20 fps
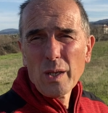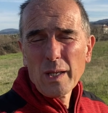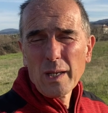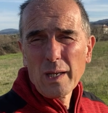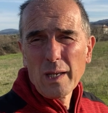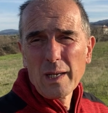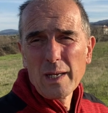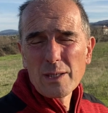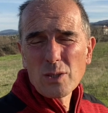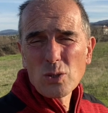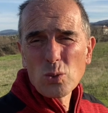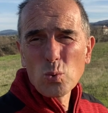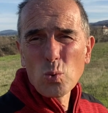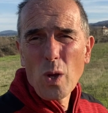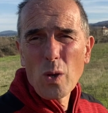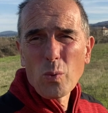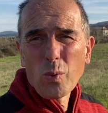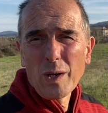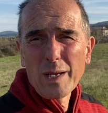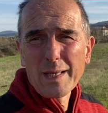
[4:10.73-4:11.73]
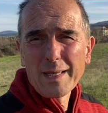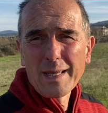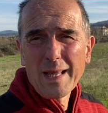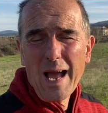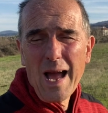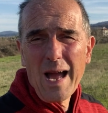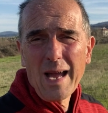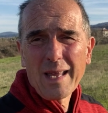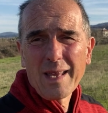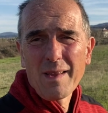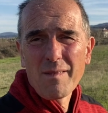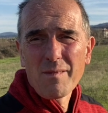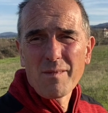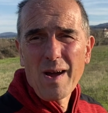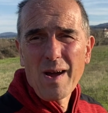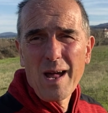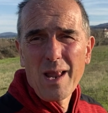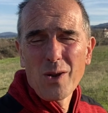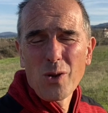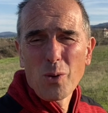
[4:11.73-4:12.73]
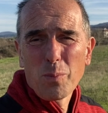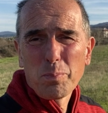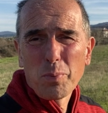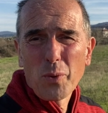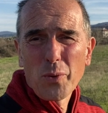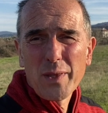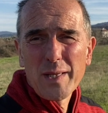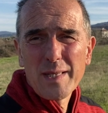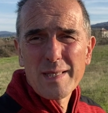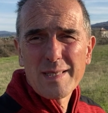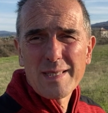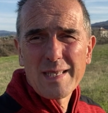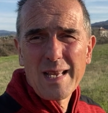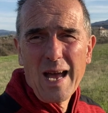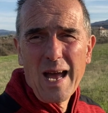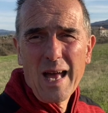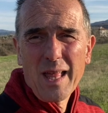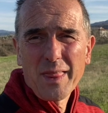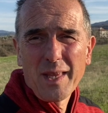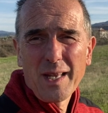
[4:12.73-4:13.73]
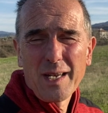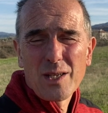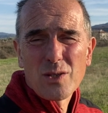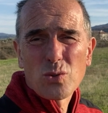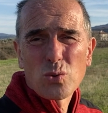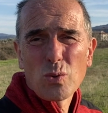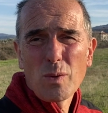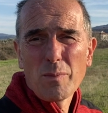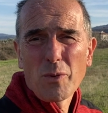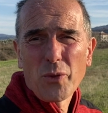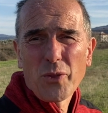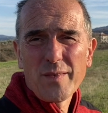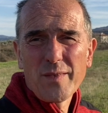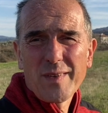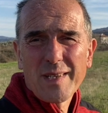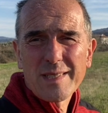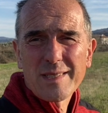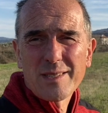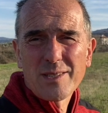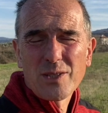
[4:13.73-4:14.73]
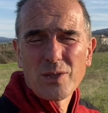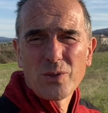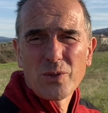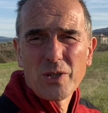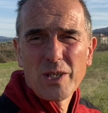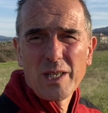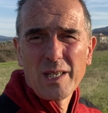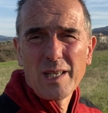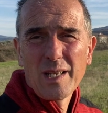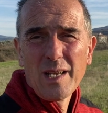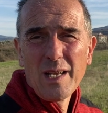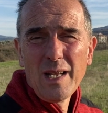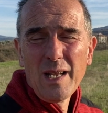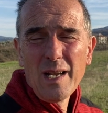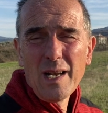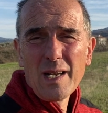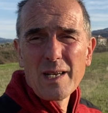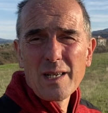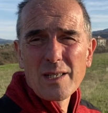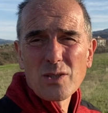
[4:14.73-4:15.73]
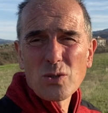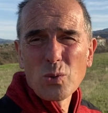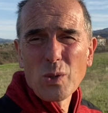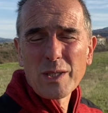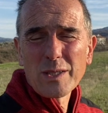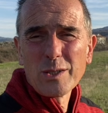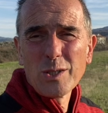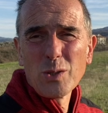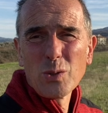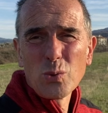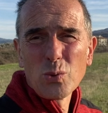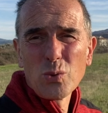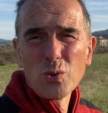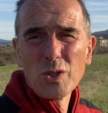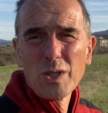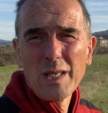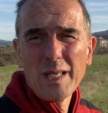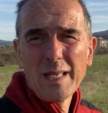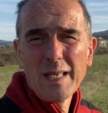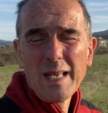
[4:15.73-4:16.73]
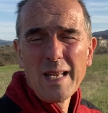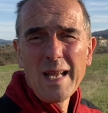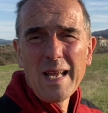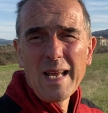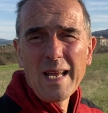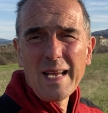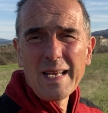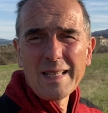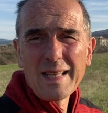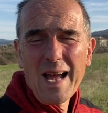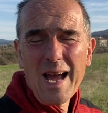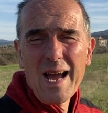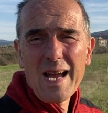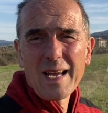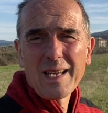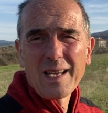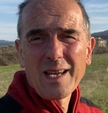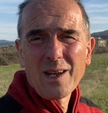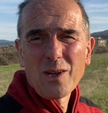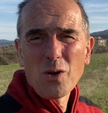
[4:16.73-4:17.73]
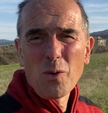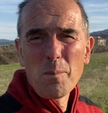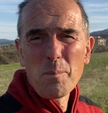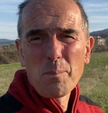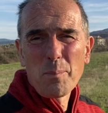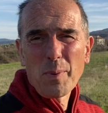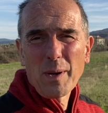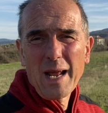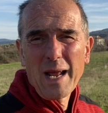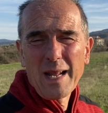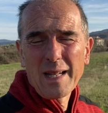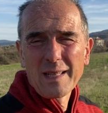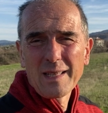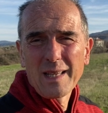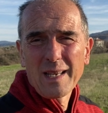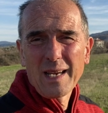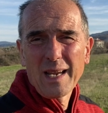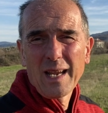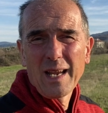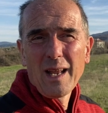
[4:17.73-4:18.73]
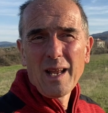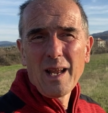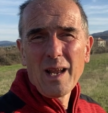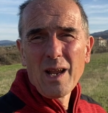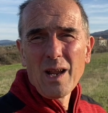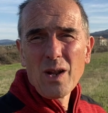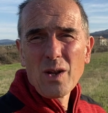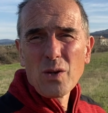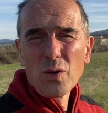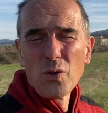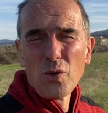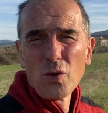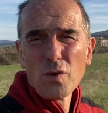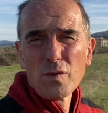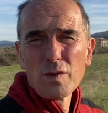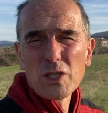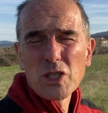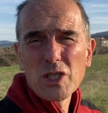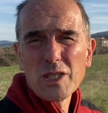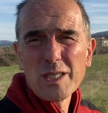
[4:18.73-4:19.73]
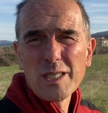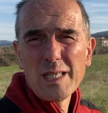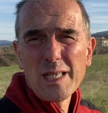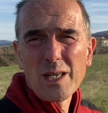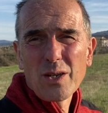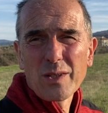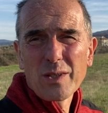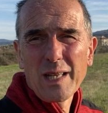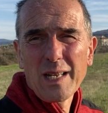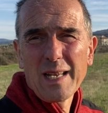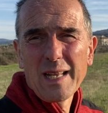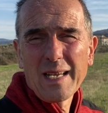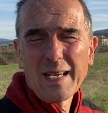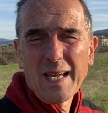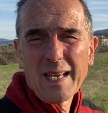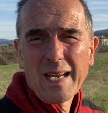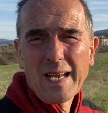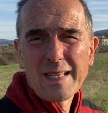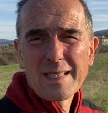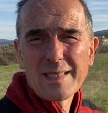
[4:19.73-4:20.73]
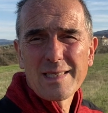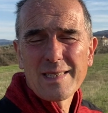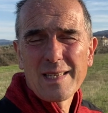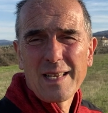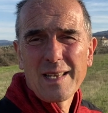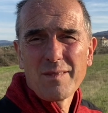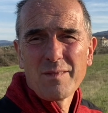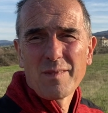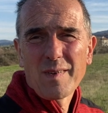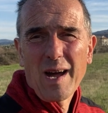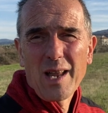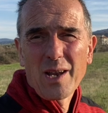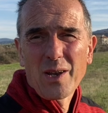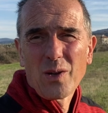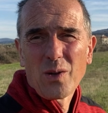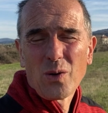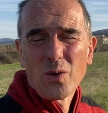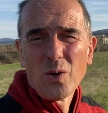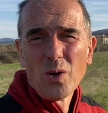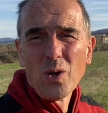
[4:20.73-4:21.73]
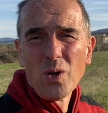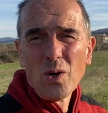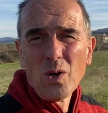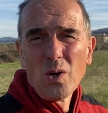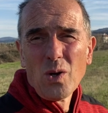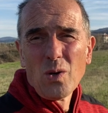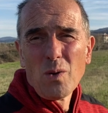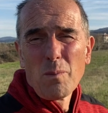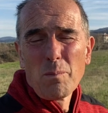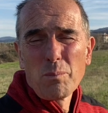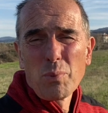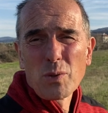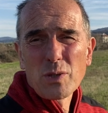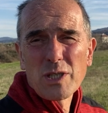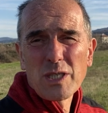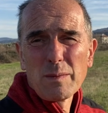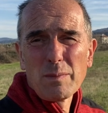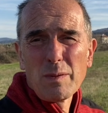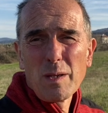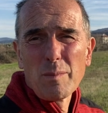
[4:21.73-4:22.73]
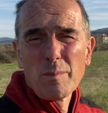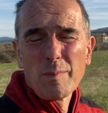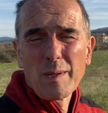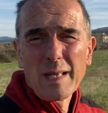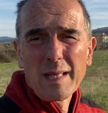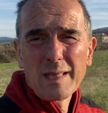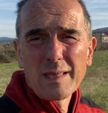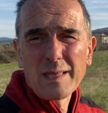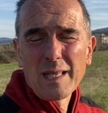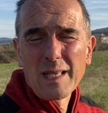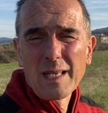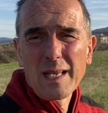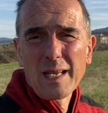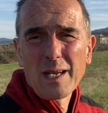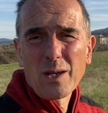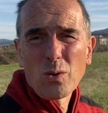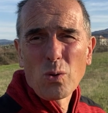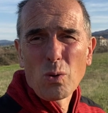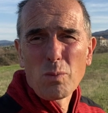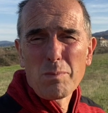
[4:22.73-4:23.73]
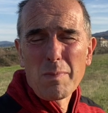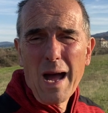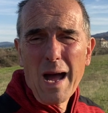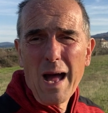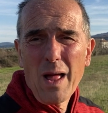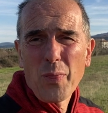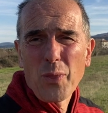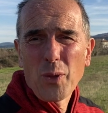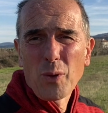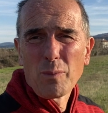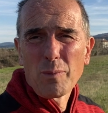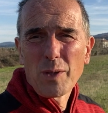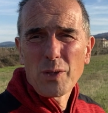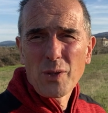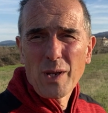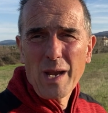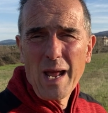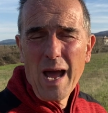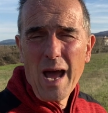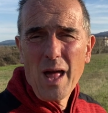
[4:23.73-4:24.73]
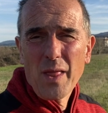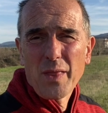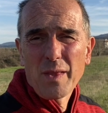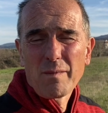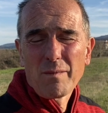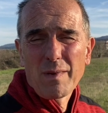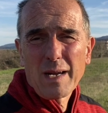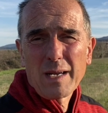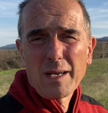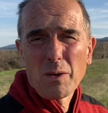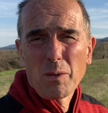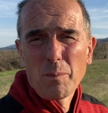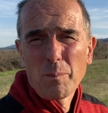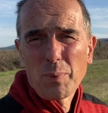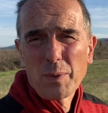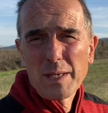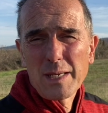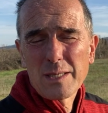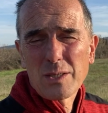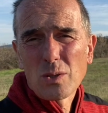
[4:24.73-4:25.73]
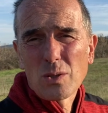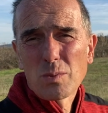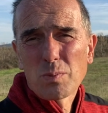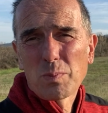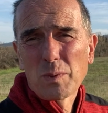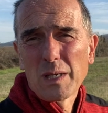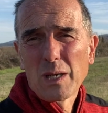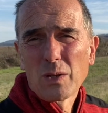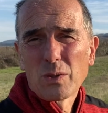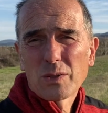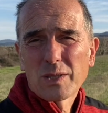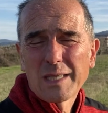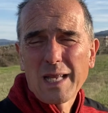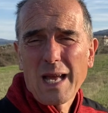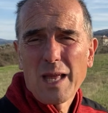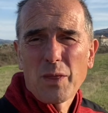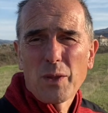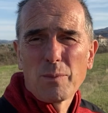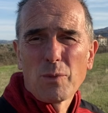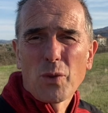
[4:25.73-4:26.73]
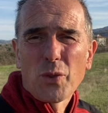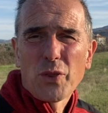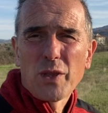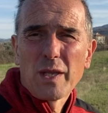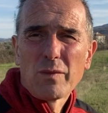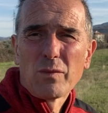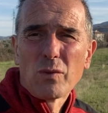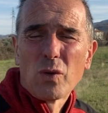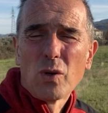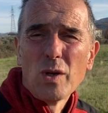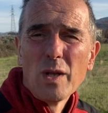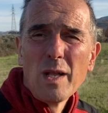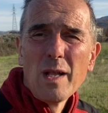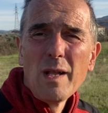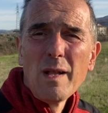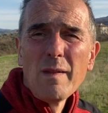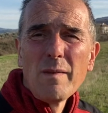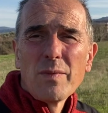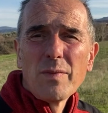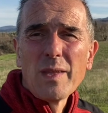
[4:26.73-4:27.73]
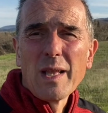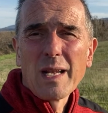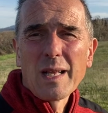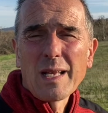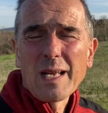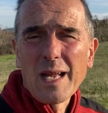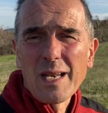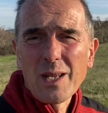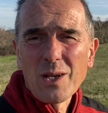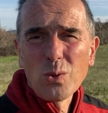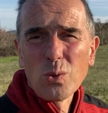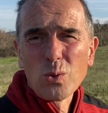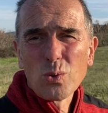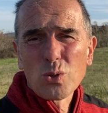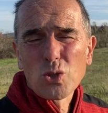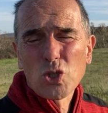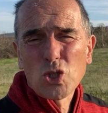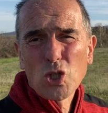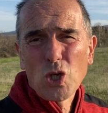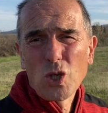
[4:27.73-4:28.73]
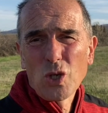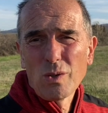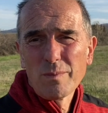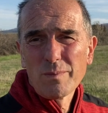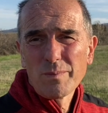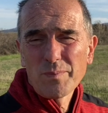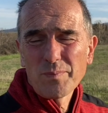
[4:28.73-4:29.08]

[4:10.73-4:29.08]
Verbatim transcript: le sue qualità che vanno potenziate, le sue motivazioni, le sue attitudini ed anche comprendere dove ci siano delle carenze che vanno potenziate possibilmente colmate o migliorate. Va compreso lo stato emotivo del cane cucciolo